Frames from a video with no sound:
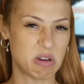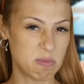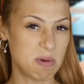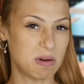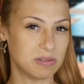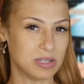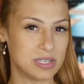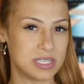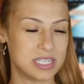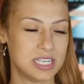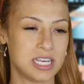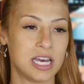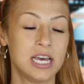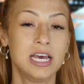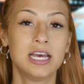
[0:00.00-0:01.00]
tão
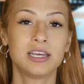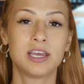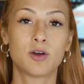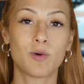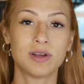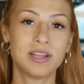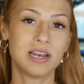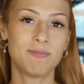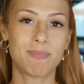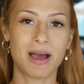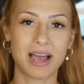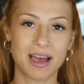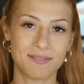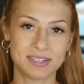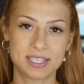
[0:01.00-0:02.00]
maldosinha, que quando ele
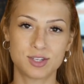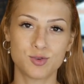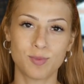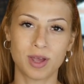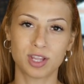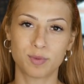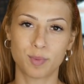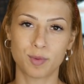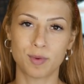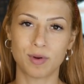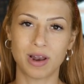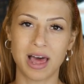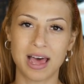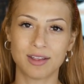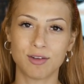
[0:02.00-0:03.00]
pagava de ciumento pro
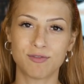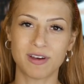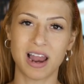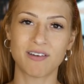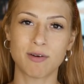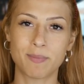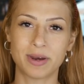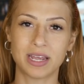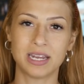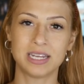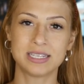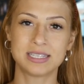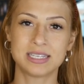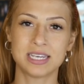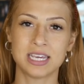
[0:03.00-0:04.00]
meu lado, eu falava para
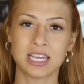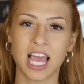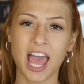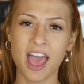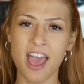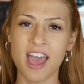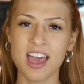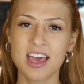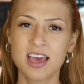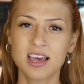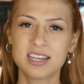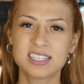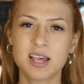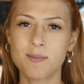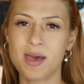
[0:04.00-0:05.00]
ele assim: é,
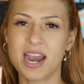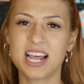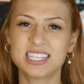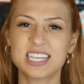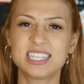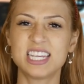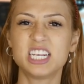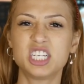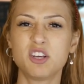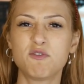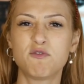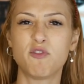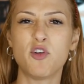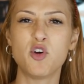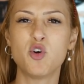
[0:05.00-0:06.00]
você merece ser
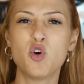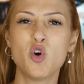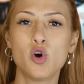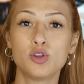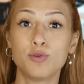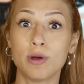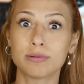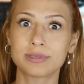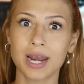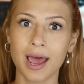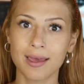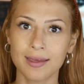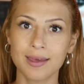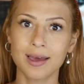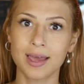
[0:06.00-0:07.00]
chifrudo. Eu
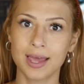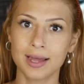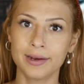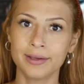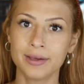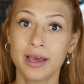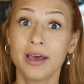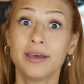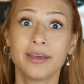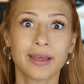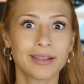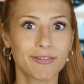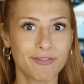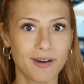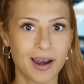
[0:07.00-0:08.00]
traía ele e
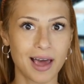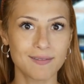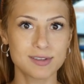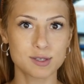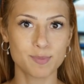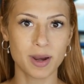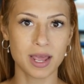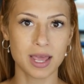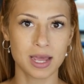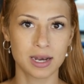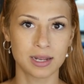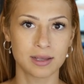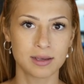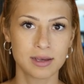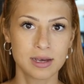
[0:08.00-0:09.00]
ainda falava isso pra
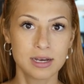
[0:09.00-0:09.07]
ele.